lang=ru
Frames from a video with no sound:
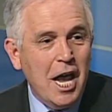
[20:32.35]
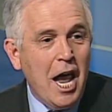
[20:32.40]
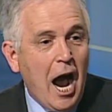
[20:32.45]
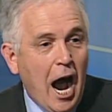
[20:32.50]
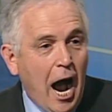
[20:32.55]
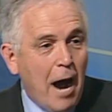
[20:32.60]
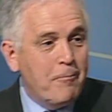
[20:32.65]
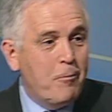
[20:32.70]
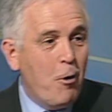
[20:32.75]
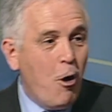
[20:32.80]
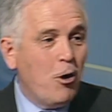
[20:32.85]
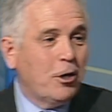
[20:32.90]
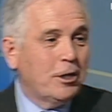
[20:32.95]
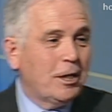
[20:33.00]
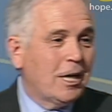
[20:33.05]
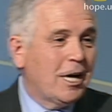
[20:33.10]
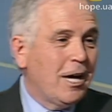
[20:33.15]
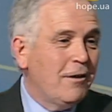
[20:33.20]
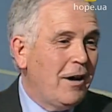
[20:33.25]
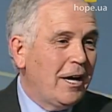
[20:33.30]
А
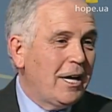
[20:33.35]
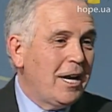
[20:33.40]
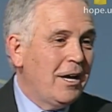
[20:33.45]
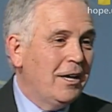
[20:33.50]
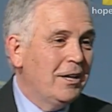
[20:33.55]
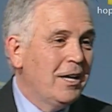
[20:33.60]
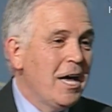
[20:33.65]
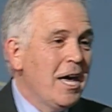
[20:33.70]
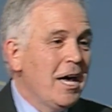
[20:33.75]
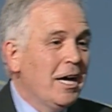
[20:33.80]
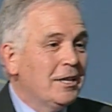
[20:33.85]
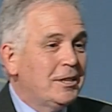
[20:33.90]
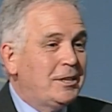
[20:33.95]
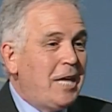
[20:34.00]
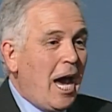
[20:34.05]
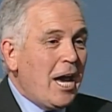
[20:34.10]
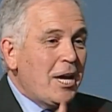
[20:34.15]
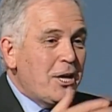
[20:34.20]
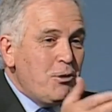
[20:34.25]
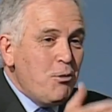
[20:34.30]
Бог-то говорил,
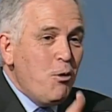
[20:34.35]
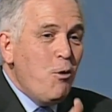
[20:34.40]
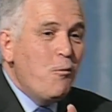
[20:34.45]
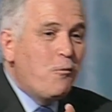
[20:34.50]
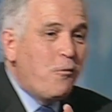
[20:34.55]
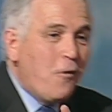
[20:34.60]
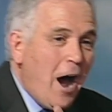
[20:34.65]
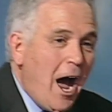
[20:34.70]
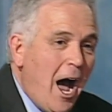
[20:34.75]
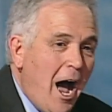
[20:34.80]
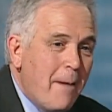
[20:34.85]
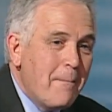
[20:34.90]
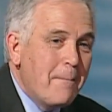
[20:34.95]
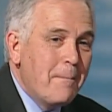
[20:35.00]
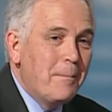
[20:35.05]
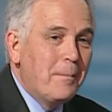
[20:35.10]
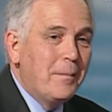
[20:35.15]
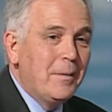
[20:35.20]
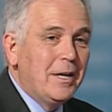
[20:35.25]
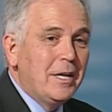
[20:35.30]
даю
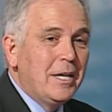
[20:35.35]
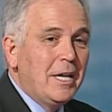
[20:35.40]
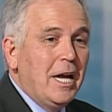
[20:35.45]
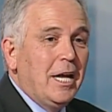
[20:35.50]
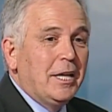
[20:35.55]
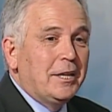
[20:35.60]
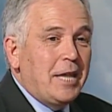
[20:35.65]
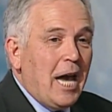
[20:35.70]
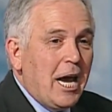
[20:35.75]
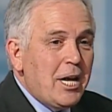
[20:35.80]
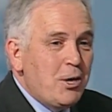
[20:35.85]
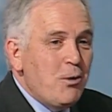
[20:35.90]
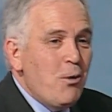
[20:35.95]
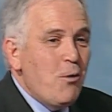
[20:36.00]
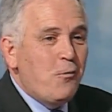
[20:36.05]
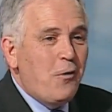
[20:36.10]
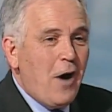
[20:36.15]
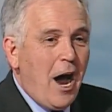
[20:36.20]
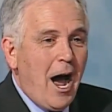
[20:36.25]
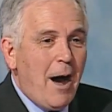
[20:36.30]
вам, даю
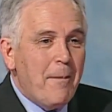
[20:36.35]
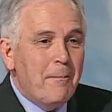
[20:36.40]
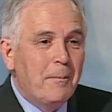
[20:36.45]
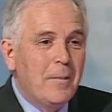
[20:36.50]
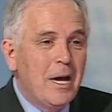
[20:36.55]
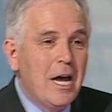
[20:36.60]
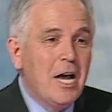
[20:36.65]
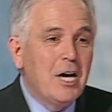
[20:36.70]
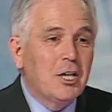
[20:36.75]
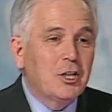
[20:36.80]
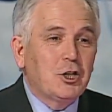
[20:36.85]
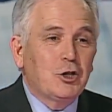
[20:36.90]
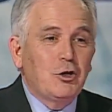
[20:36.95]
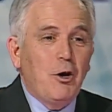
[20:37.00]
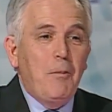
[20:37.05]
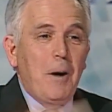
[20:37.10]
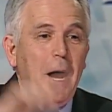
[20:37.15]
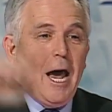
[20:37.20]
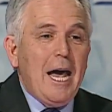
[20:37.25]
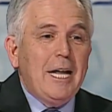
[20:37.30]
вам,
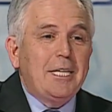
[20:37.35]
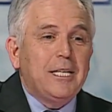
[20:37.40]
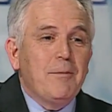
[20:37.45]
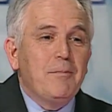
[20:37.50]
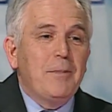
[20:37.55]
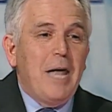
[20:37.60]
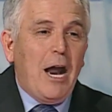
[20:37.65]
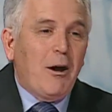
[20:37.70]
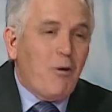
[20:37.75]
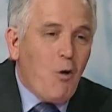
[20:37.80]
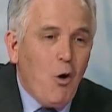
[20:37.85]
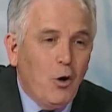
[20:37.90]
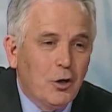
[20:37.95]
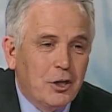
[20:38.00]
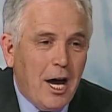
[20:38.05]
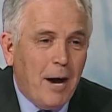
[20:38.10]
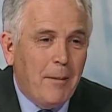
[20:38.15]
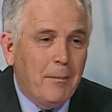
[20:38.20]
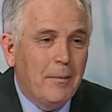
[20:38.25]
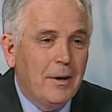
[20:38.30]
чтобы этим
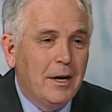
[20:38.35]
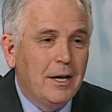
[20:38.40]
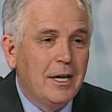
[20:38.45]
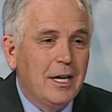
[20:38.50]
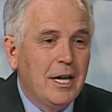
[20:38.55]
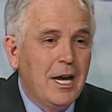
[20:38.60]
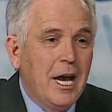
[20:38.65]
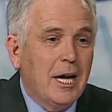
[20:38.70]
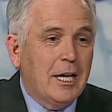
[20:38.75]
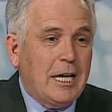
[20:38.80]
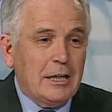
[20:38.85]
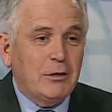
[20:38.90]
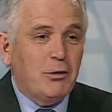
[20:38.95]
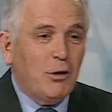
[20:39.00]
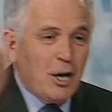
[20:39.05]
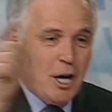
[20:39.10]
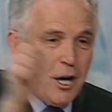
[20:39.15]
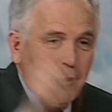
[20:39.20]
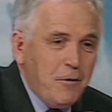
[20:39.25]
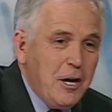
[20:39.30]
народам,
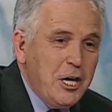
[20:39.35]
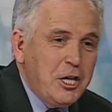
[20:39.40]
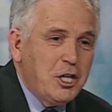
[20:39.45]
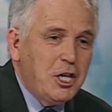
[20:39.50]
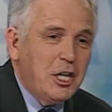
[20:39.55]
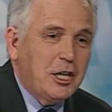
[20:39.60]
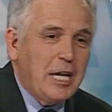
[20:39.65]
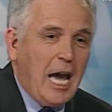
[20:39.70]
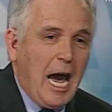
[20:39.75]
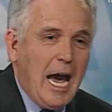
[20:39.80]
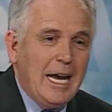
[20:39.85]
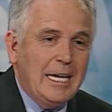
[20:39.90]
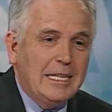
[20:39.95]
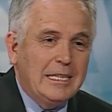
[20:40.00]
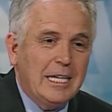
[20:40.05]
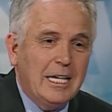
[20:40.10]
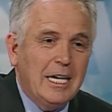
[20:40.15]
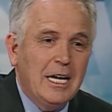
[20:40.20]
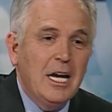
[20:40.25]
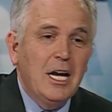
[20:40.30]
которых вы
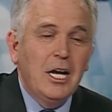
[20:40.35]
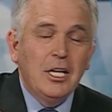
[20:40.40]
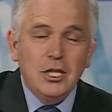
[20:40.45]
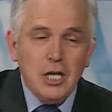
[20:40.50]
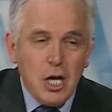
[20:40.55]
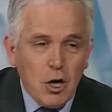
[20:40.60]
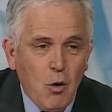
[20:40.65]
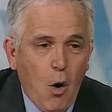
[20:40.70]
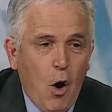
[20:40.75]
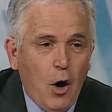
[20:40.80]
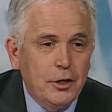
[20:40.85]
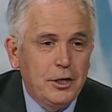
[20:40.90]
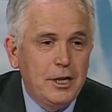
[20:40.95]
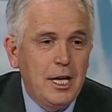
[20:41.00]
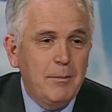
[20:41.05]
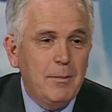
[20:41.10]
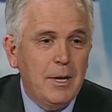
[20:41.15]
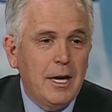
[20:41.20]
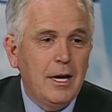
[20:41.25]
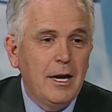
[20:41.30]
считаете
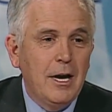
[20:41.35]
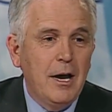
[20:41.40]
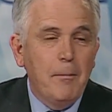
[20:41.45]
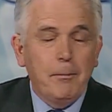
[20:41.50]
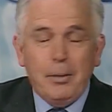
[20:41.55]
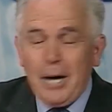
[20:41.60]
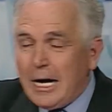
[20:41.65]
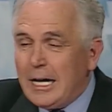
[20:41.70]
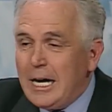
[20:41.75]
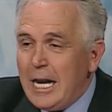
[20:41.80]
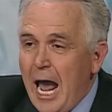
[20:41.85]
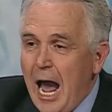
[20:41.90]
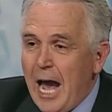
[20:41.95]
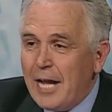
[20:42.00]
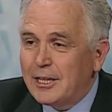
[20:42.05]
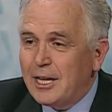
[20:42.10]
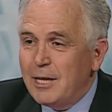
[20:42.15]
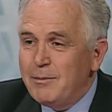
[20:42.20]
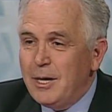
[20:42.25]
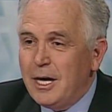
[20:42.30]
негодными,
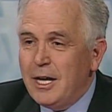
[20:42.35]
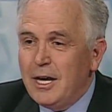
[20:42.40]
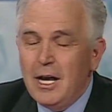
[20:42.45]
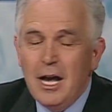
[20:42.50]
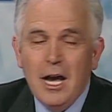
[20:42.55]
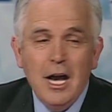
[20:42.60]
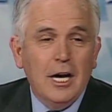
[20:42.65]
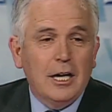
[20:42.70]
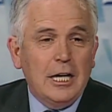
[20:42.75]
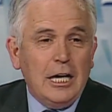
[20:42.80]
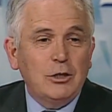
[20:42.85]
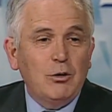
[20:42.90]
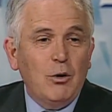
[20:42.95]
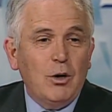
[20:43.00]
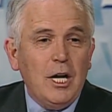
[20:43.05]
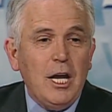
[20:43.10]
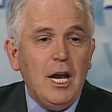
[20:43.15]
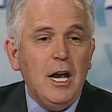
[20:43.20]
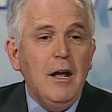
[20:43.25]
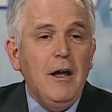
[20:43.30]
проклятыми,
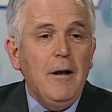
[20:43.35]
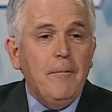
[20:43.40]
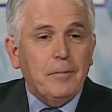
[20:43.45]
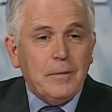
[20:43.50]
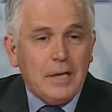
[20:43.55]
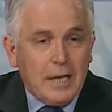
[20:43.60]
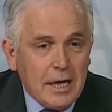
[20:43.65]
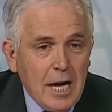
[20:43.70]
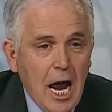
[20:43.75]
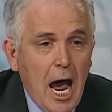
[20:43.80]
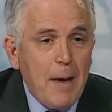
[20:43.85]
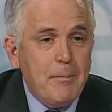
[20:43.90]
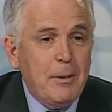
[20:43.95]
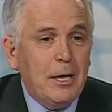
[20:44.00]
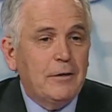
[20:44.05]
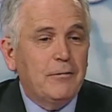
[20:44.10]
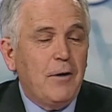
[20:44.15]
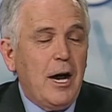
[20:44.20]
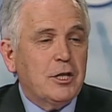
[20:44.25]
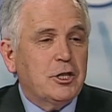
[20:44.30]
которые
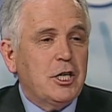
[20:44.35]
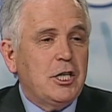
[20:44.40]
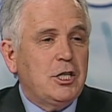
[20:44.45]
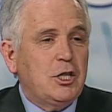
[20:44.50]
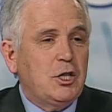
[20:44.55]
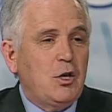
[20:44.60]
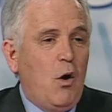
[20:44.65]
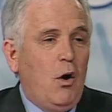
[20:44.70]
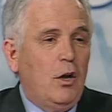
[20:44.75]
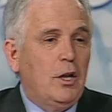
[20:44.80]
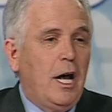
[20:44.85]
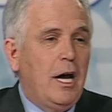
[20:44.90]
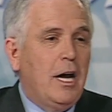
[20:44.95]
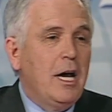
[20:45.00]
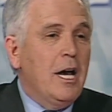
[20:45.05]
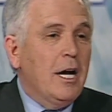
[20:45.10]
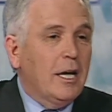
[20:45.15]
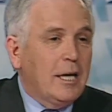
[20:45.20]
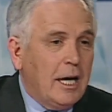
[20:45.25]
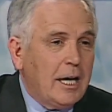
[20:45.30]
грабят ваши села,
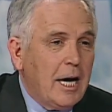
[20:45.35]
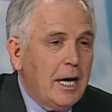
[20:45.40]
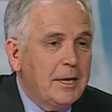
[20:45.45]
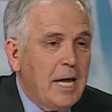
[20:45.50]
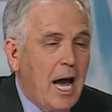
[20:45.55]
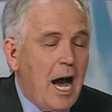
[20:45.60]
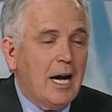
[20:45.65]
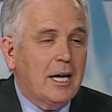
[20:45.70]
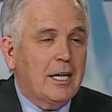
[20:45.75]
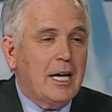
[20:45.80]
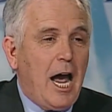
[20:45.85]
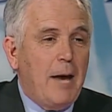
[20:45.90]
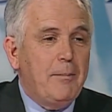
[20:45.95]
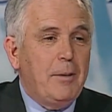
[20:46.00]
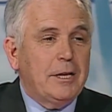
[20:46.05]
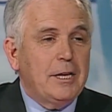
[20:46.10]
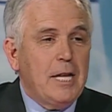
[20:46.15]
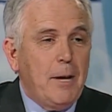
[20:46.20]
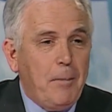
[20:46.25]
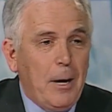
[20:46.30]
города
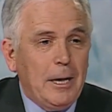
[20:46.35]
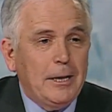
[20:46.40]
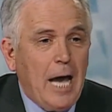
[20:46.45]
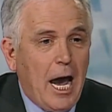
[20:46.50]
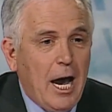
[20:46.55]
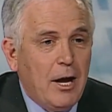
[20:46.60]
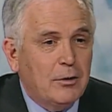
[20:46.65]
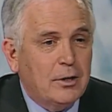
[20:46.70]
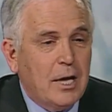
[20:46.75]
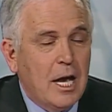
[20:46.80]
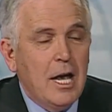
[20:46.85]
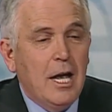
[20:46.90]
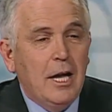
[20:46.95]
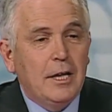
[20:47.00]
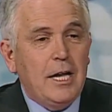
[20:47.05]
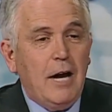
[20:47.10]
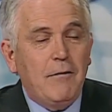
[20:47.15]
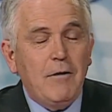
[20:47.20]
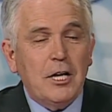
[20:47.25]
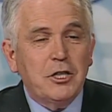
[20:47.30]
грабят, нападают
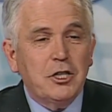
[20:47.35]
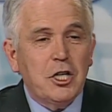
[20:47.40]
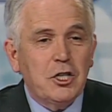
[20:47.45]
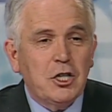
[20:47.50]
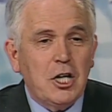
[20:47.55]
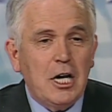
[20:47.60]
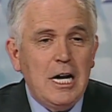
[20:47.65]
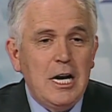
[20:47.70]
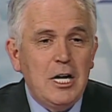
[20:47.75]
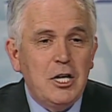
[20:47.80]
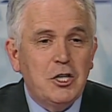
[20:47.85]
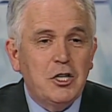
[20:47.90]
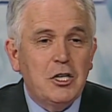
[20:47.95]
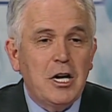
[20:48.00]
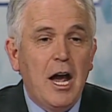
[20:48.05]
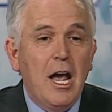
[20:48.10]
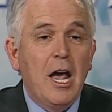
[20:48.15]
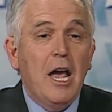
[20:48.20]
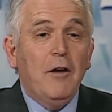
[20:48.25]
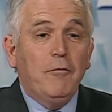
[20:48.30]
на ваше
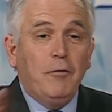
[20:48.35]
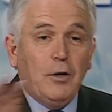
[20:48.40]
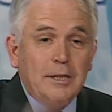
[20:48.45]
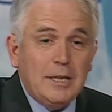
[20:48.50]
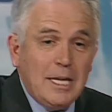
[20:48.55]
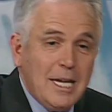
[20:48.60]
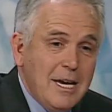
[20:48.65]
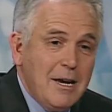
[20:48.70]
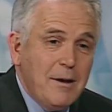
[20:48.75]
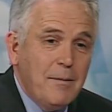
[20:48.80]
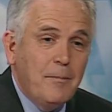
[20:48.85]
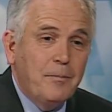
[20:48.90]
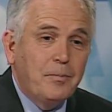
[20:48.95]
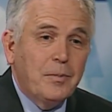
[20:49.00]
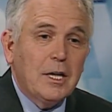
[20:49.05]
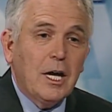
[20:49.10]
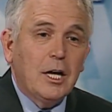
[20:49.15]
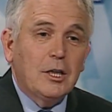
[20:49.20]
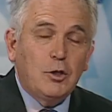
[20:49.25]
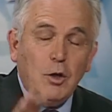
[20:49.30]
жилище, вот им
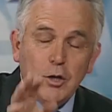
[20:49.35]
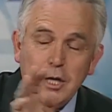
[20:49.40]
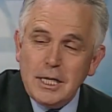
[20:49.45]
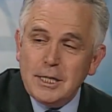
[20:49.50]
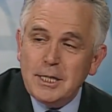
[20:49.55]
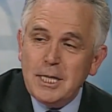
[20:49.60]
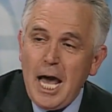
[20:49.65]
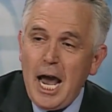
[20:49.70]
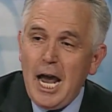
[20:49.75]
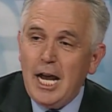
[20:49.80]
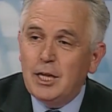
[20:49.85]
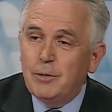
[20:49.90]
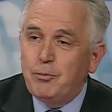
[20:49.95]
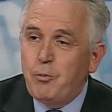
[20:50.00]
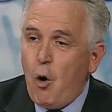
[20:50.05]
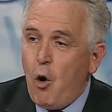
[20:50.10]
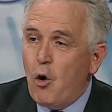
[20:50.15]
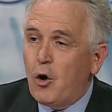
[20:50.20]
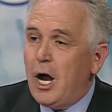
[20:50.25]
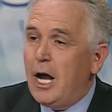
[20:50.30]
кто не знает
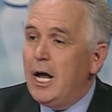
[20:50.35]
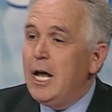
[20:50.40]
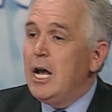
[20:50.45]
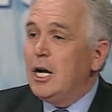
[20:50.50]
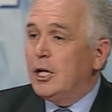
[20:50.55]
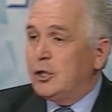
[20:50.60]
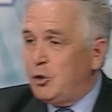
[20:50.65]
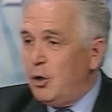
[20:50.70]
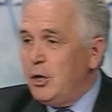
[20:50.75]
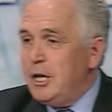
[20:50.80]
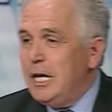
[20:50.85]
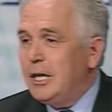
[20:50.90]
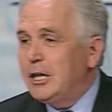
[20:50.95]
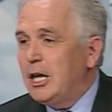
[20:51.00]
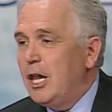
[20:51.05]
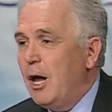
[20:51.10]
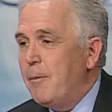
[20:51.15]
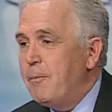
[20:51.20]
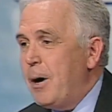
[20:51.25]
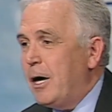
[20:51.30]
Бога, кто
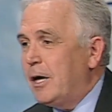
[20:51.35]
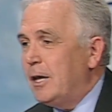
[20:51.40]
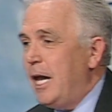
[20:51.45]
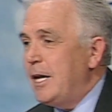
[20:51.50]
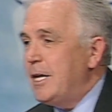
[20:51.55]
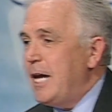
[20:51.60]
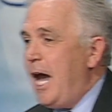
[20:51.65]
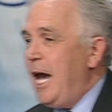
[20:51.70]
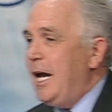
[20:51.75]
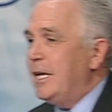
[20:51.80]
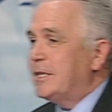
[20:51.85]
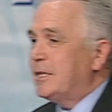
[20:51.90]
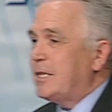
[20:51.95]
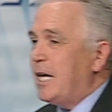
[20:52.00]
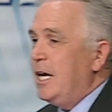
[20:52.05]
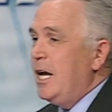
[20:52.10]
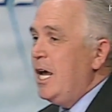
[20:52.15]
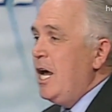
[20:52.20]
идолам поклоняется,